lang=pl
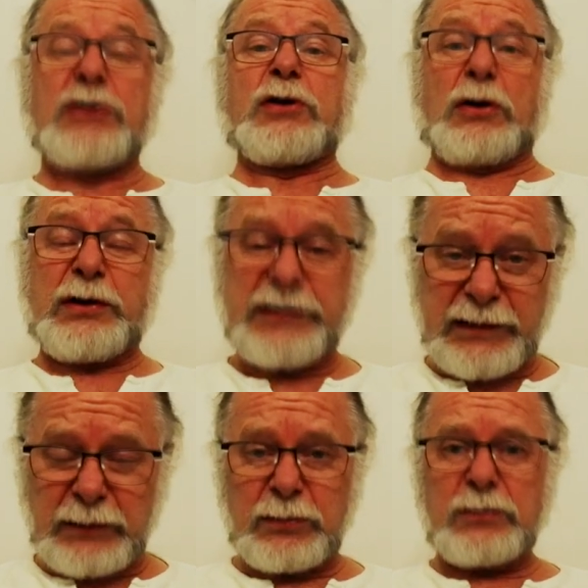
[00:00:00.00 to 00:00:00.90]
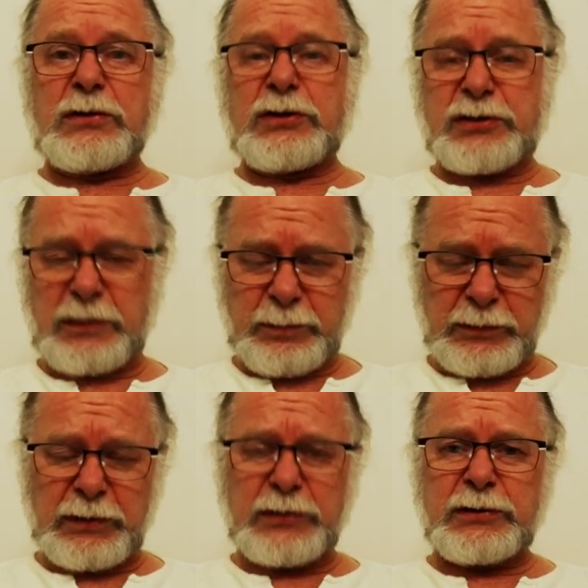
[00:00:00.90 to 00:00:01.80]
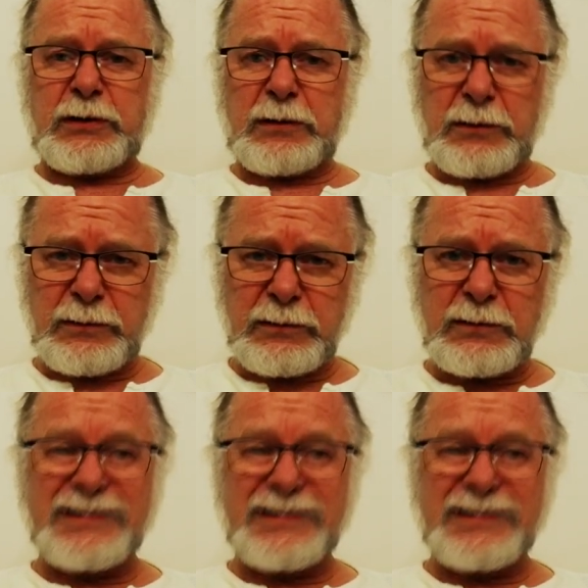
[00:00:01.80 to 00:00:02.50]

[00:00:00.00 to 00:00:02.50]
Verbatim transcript: To jest saturnicze podejście do.